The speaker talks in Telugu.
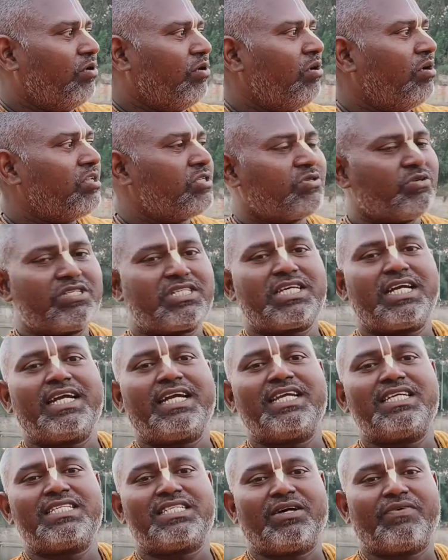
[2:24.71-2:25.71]
హోల్
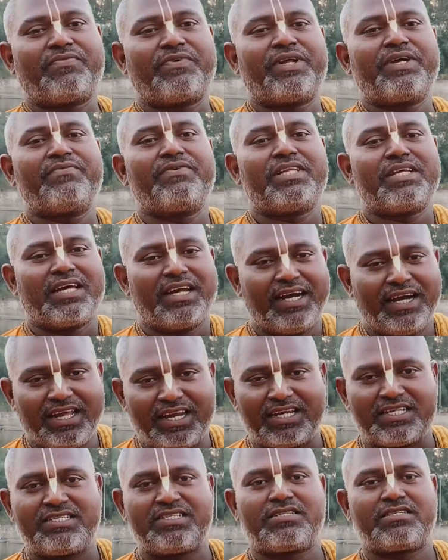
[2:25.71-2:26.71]
సొసైటీ సఫరింగ్ విత్
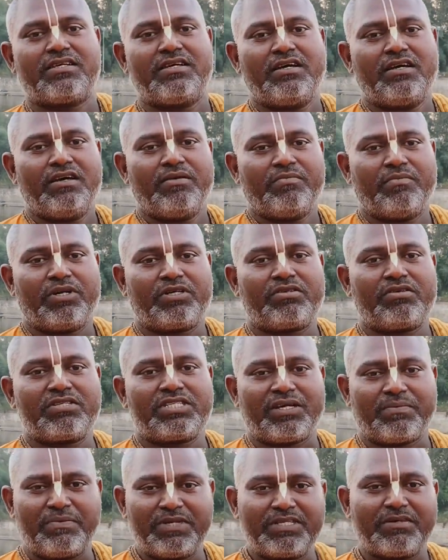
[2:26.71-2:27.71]
గ్రీడీనెస్ మొత్తం
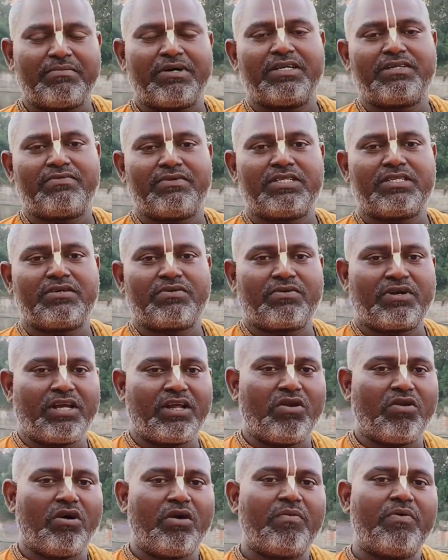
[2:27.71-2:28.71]
సభ్య సమాజం అంతా కూడా
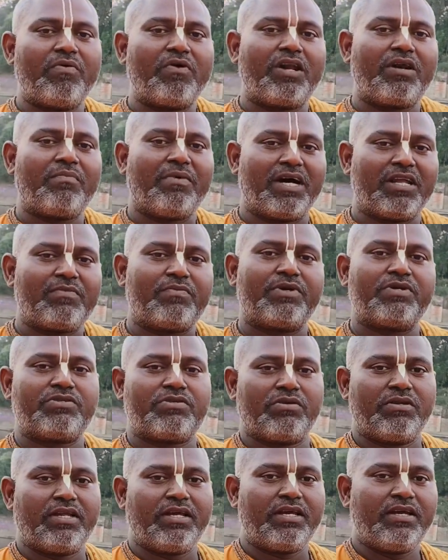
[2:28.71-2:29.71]
ఈ లోభం వల్ల
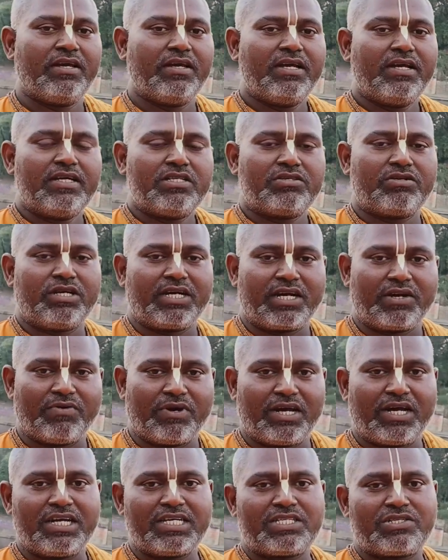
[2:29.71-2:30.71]
బాధపడుతుంది సో ఇక్కడ
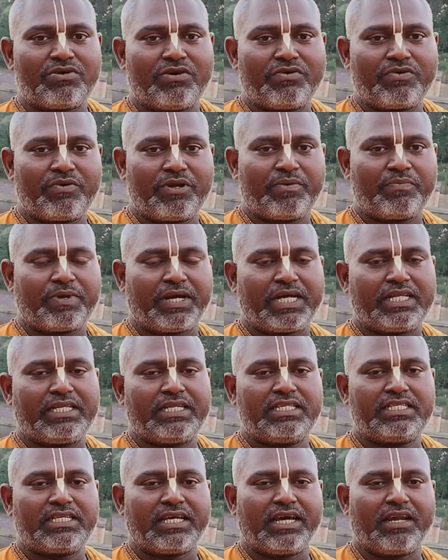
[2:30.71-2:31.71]
వరాహస్వామికి మనం
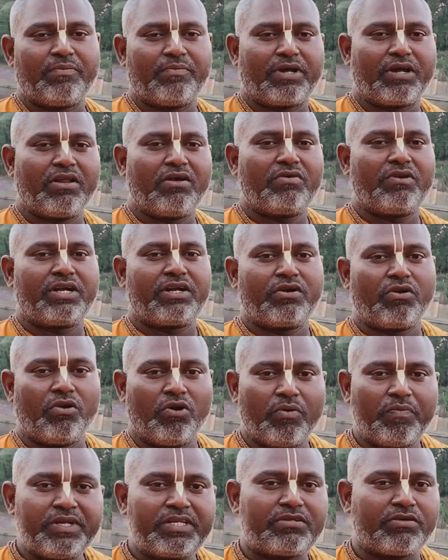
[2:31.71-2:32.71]
ప్రార్థన చేయాలి మనలో ఉన్నటువంటి
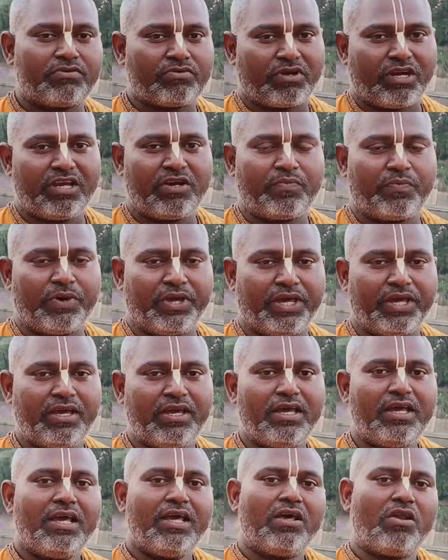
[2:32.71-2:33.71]
లోభిత్వం తొలగిపోయి
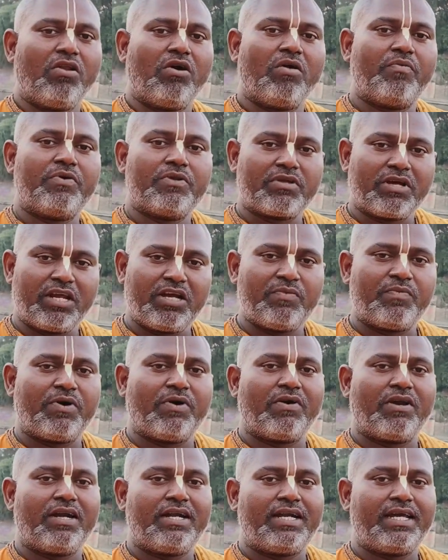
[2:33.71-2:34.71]
లోభం
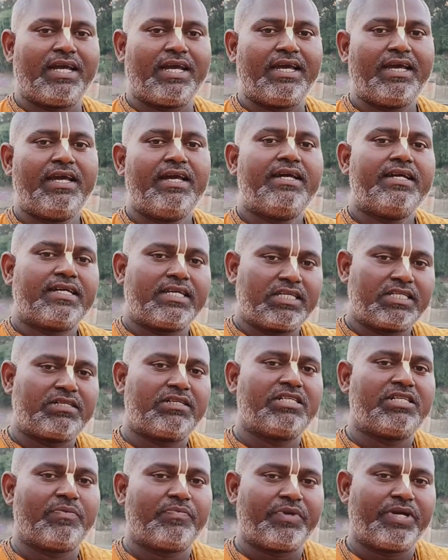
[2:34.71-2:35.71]
తొలగిపోవాలంటే
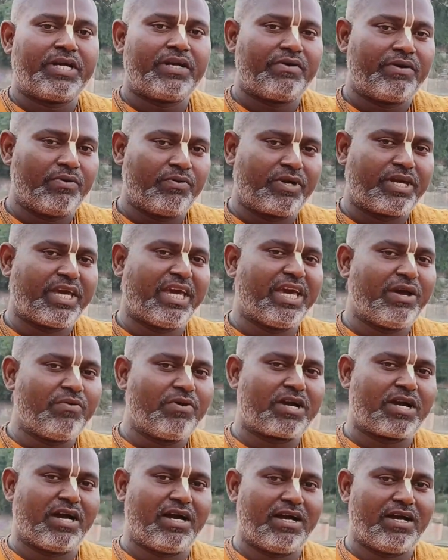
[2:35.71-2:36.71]
కృష్ణుడు చెప్పినటువంటి ఒకే
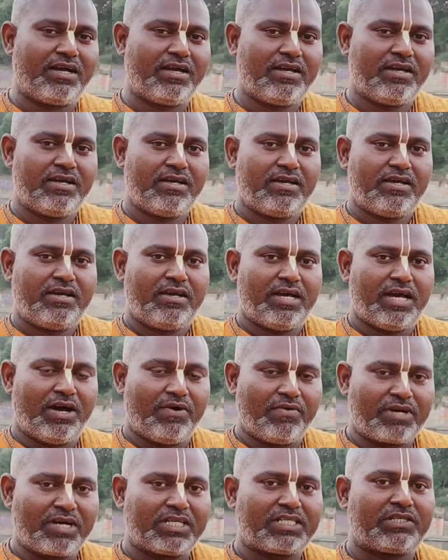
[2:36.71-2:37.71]
ఒక
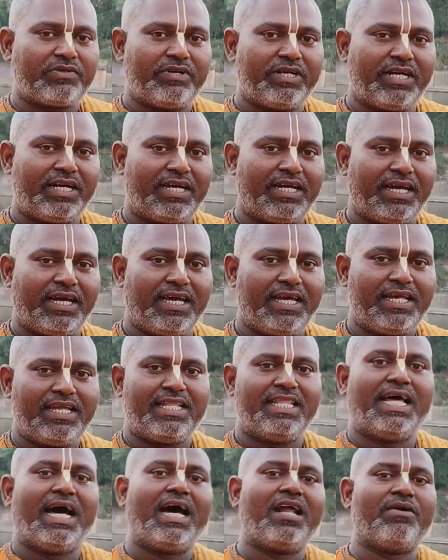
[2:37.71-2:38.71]
అవకాశం ఏంటంటే
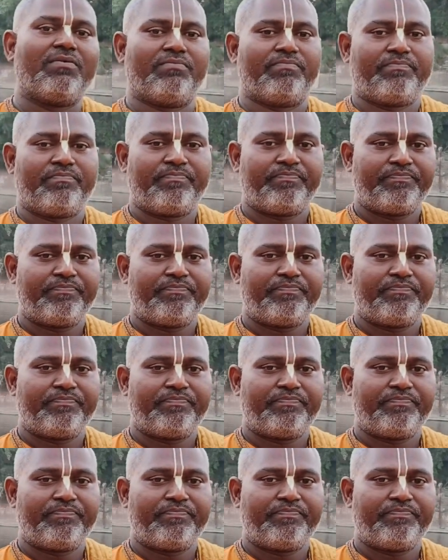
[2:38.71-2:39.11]
దానం